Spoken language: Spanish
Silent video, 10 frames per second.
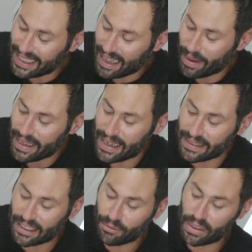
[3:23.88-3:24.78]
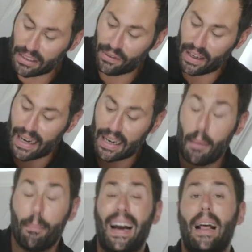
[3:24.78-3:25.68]
cremalleras las puedes
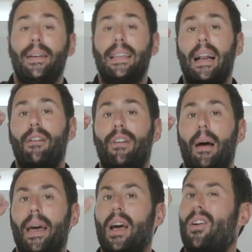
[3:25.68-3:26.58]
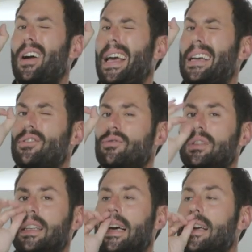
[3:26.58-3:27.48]
fijar para evitar el flameo. Eso es
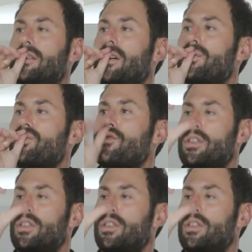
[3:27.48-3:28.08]
un detallito